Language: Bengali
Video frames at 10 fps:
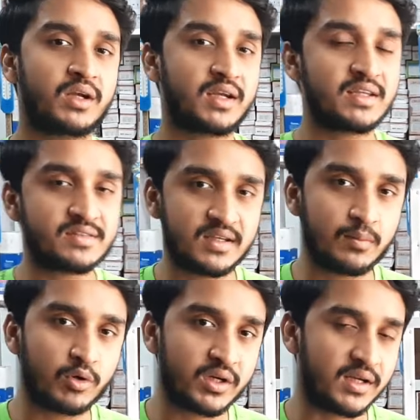একটা স্টিল
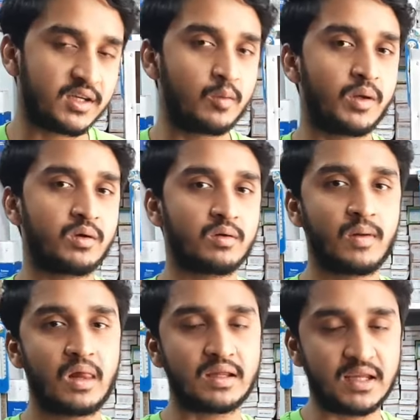বডির ইনকিউবেটর
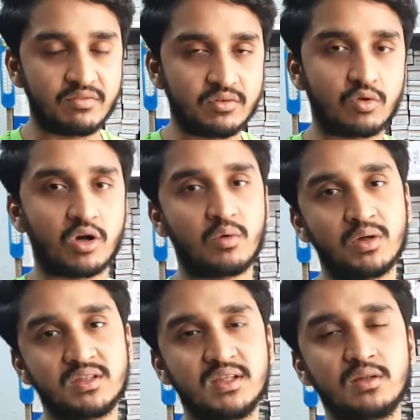গিফট করা
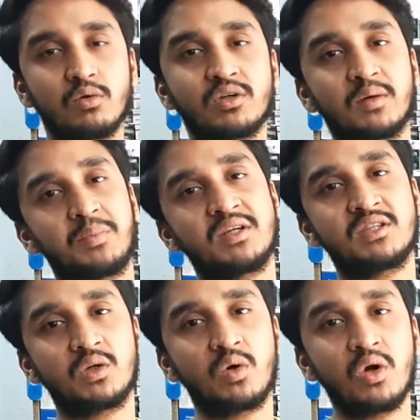হয়েছে তো ওটা
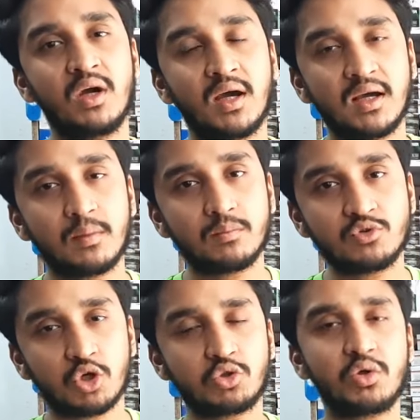পেয়েছিল
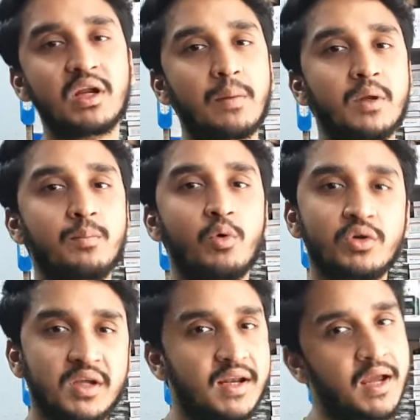চট্টগ্রামের
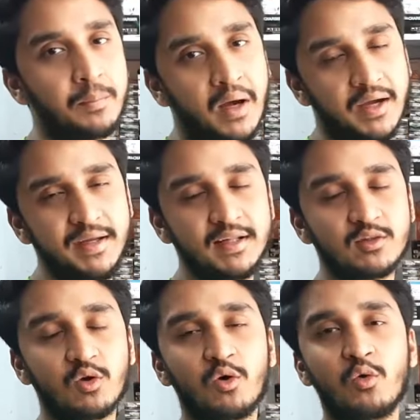পটিয়ার এক ভাই
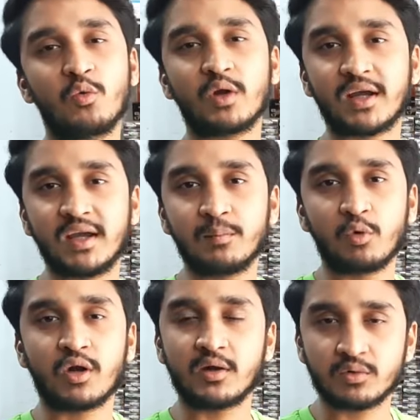তো ওনাকে
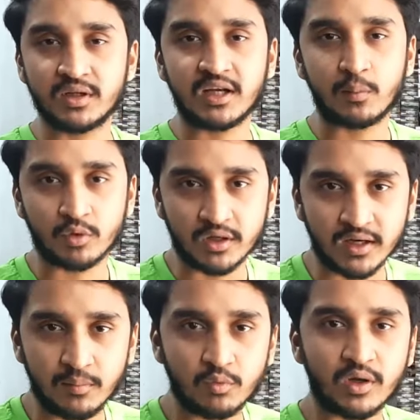বোরহানুদ্দিন নাম ওনার
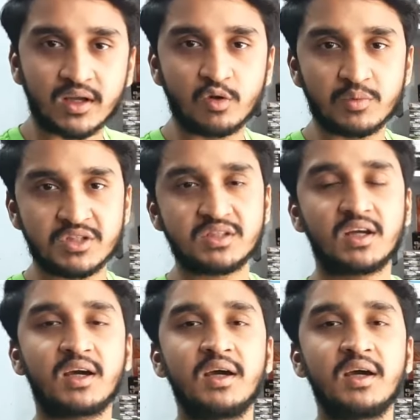নাম ওনাকে ওই মেশিনটা